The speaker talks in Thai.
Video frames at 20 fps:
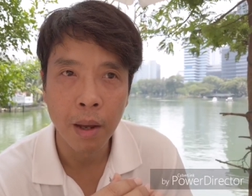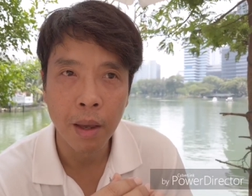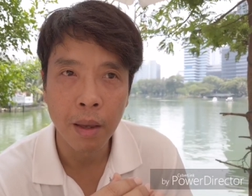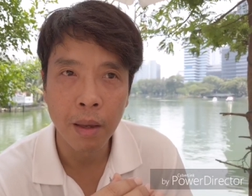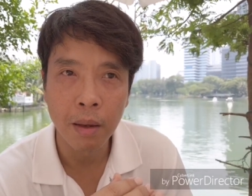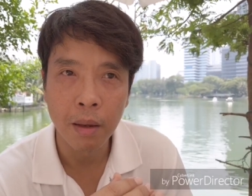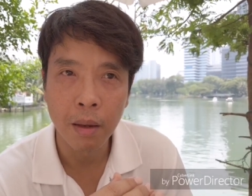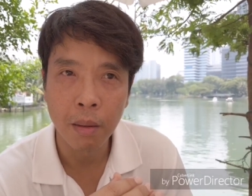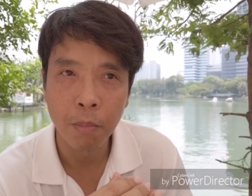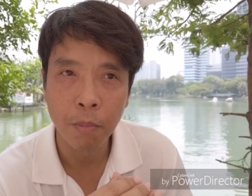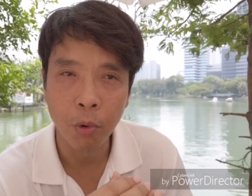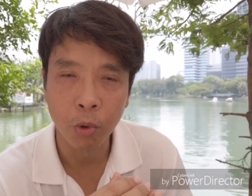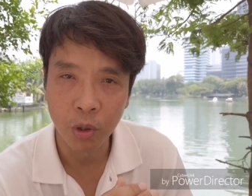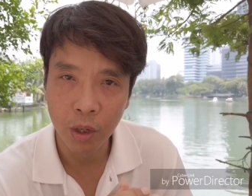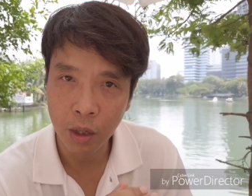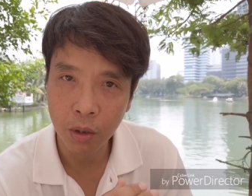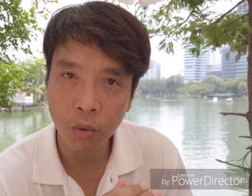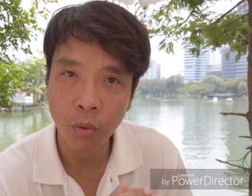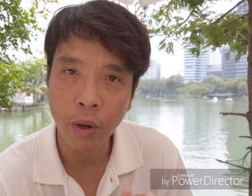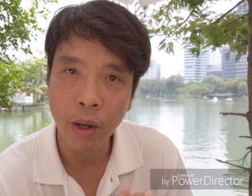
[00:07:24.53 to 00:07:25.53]
ไม่โปร
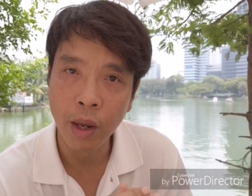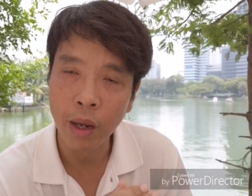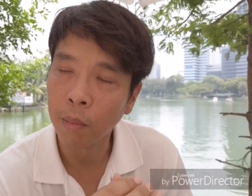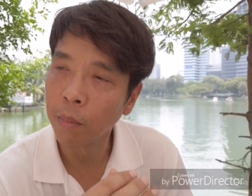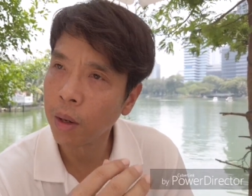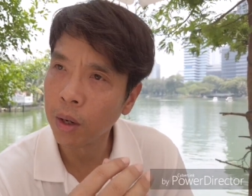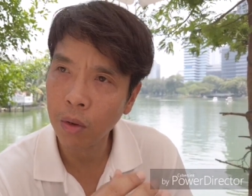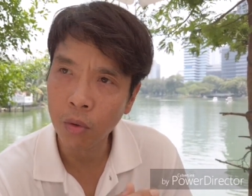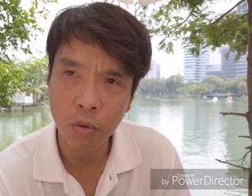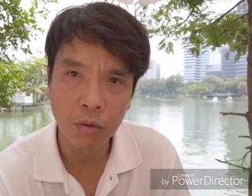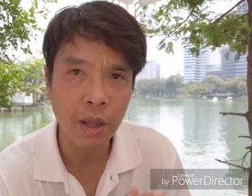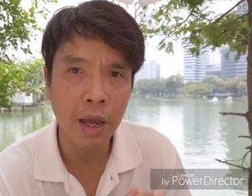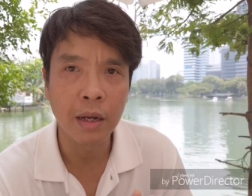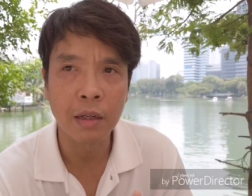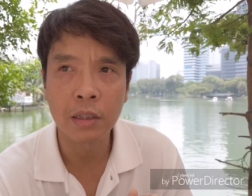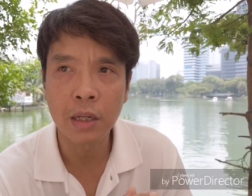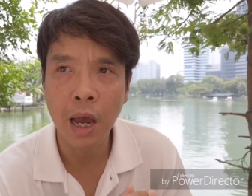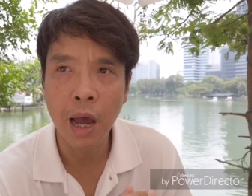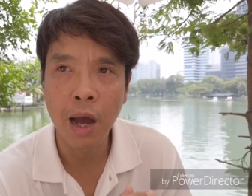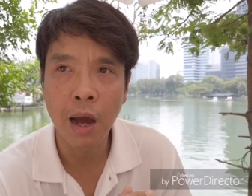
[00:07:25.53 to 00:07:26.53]
เทคตัวเองไม่ดูแส
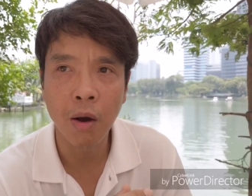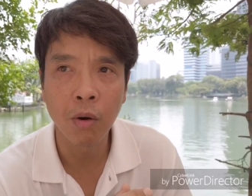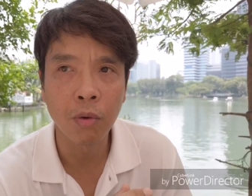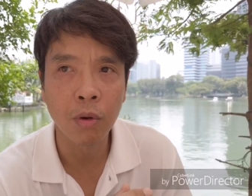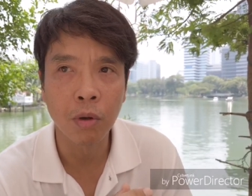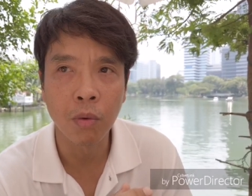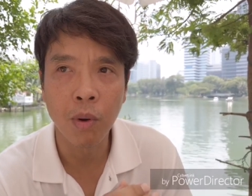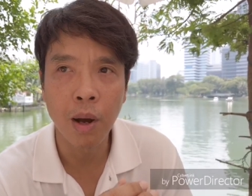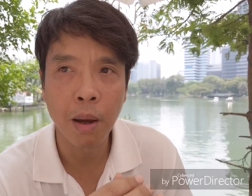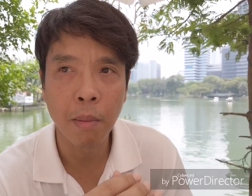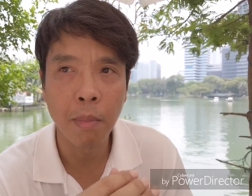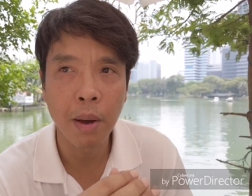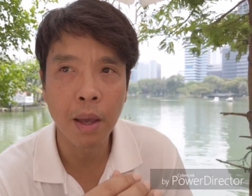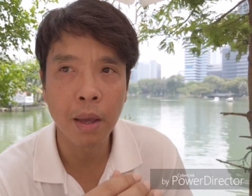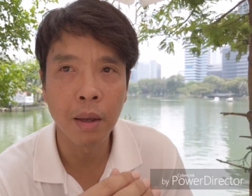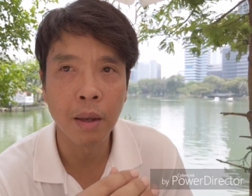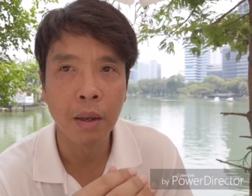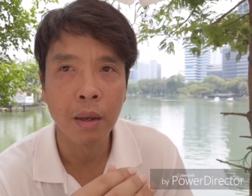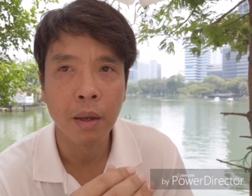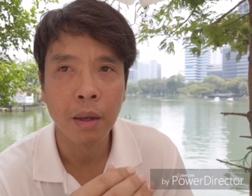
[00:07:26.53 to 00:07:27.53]
งเช้าหรือว่า
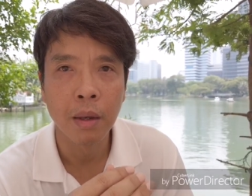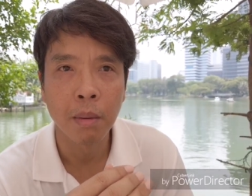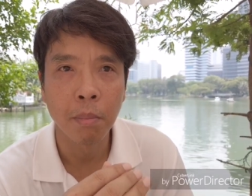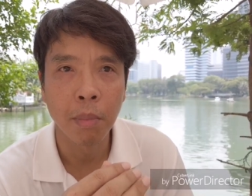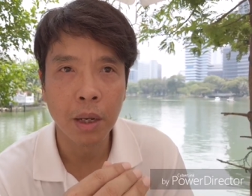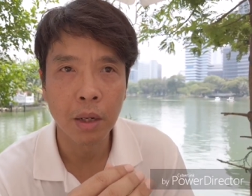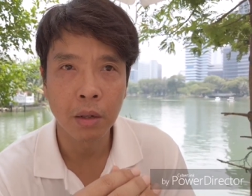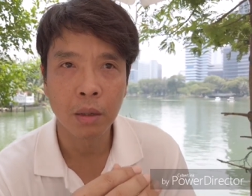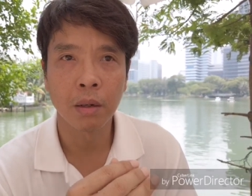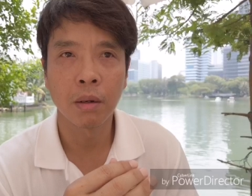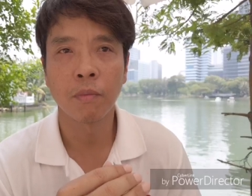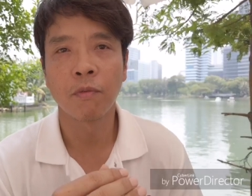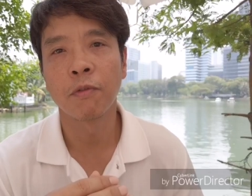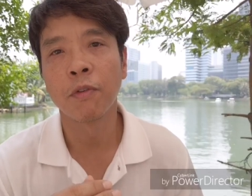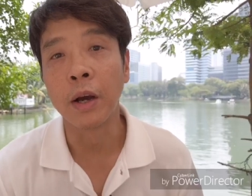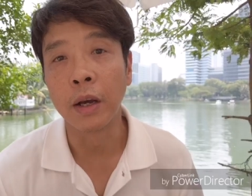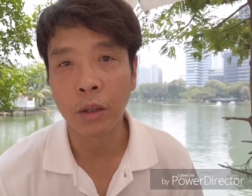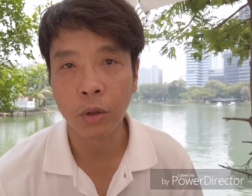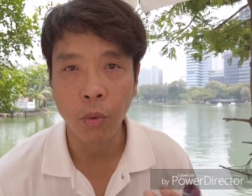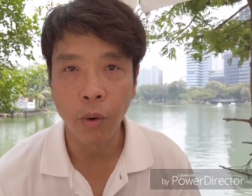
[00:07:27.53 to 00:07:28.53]
ไม่ไม่
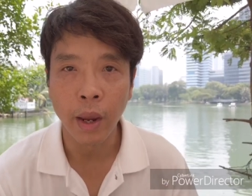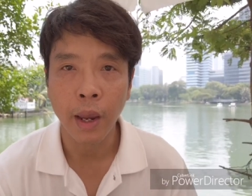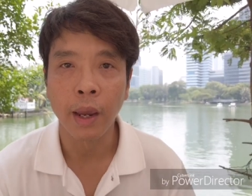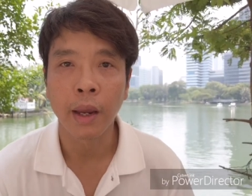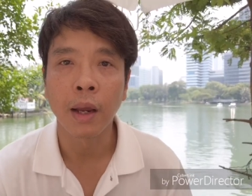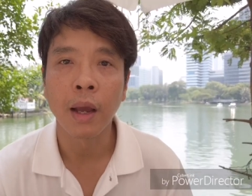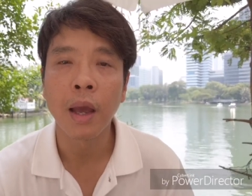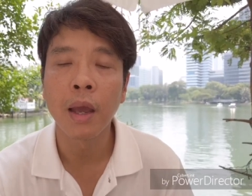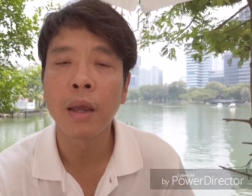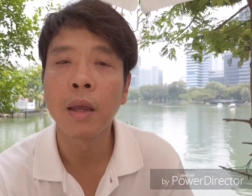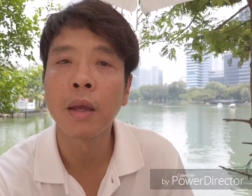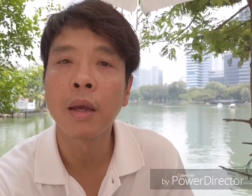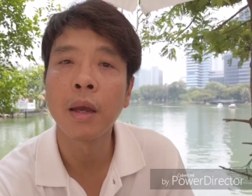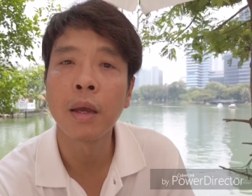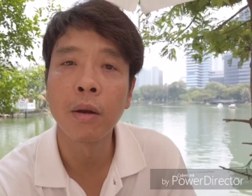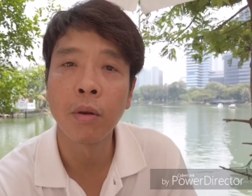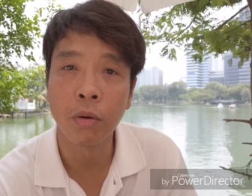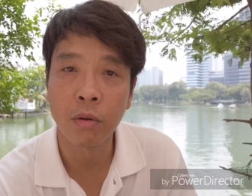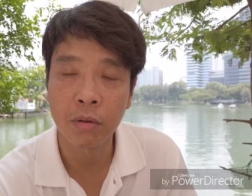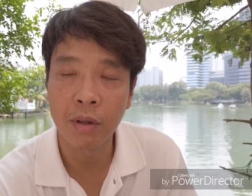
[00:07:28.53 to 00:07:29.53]
ฝึกตัวเองให้
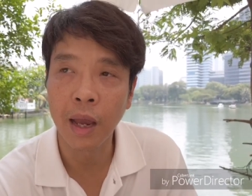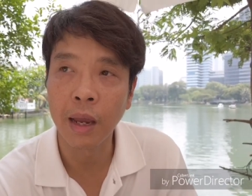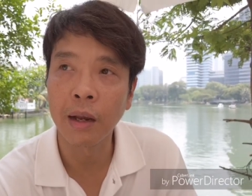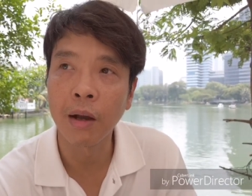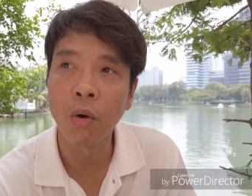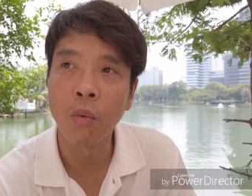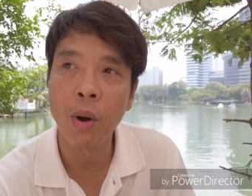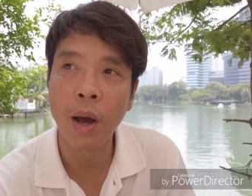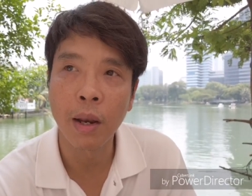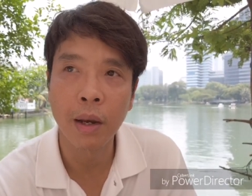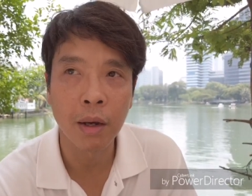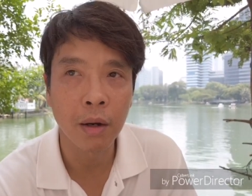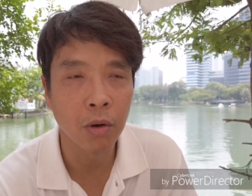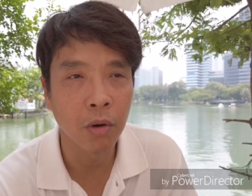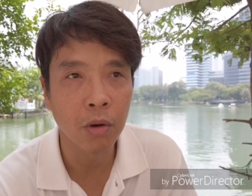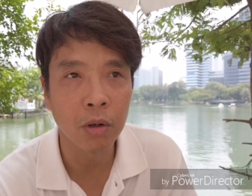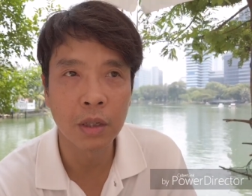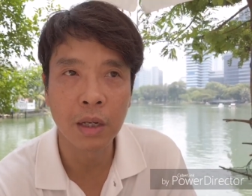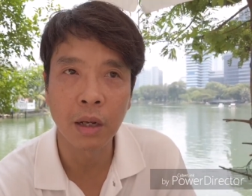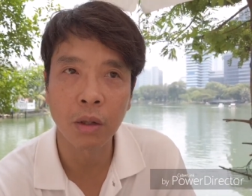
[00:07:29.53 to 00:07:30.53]
ให้โดนแสงกลางวันเนี่ย
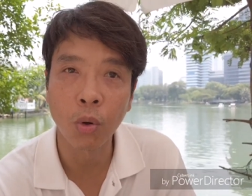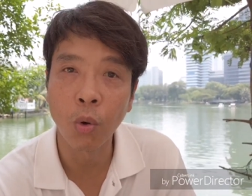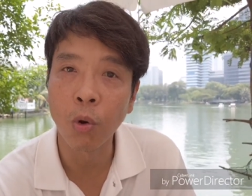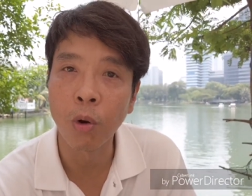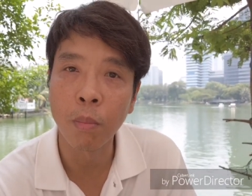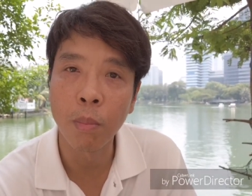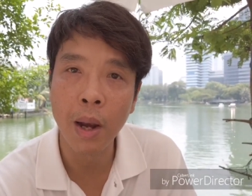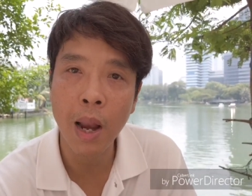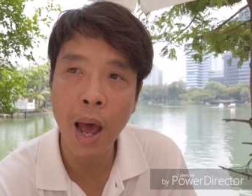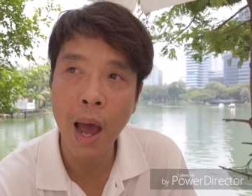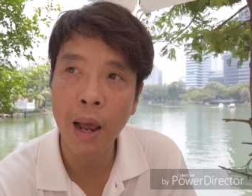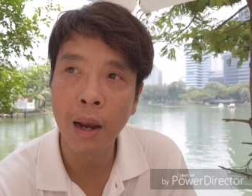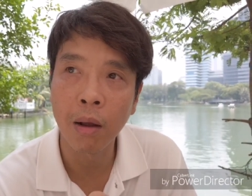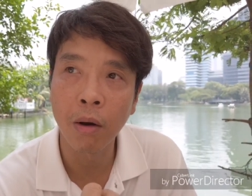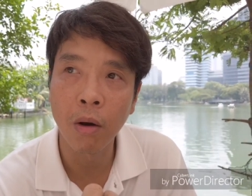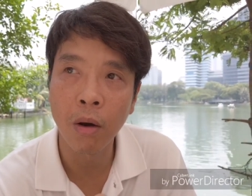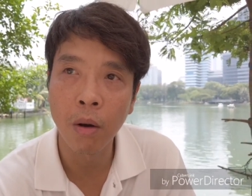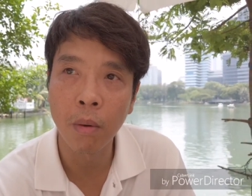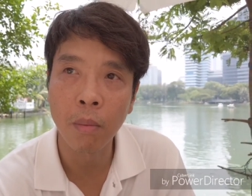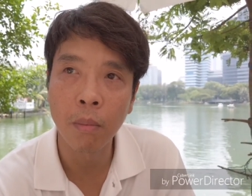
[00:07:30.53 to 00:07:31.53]
เขาก็จะทนไม่ได้
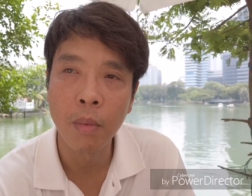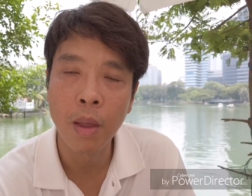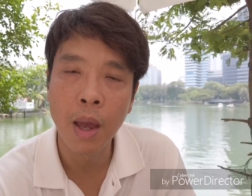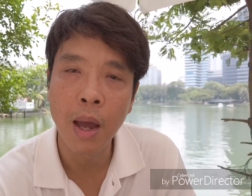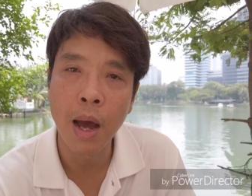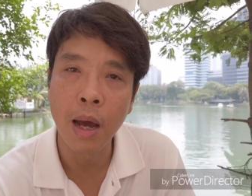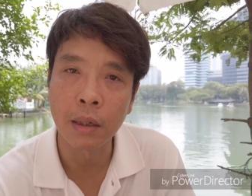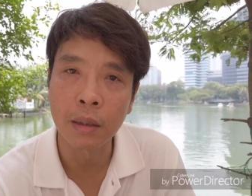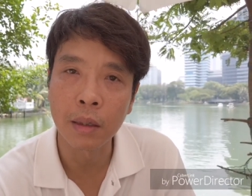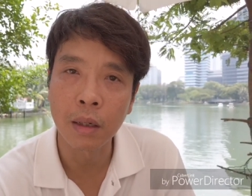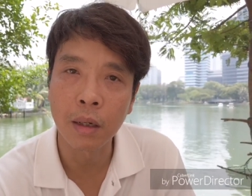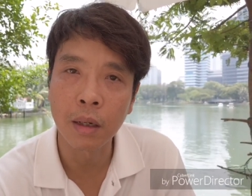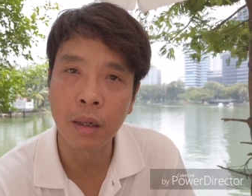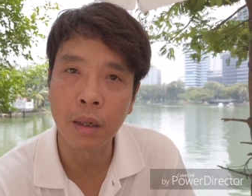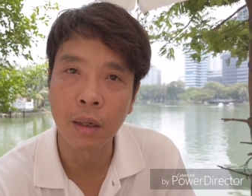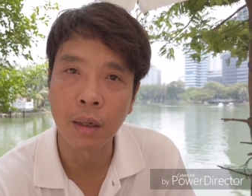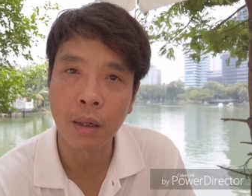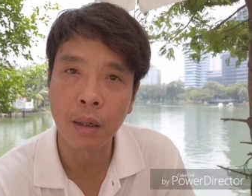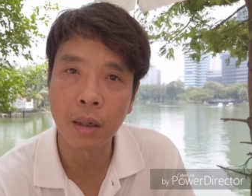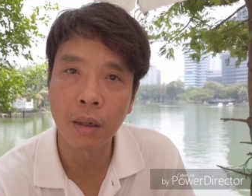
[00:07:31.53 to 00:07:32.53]
แล้วก็อาจจะ
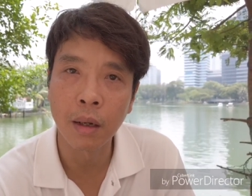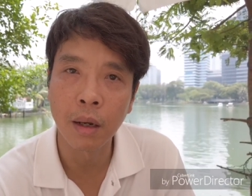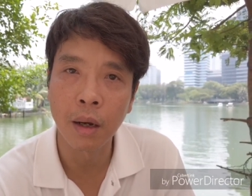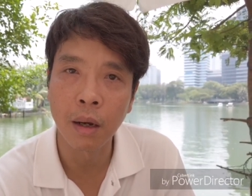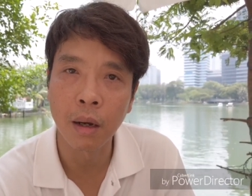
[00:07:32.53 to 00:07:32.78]
เกิด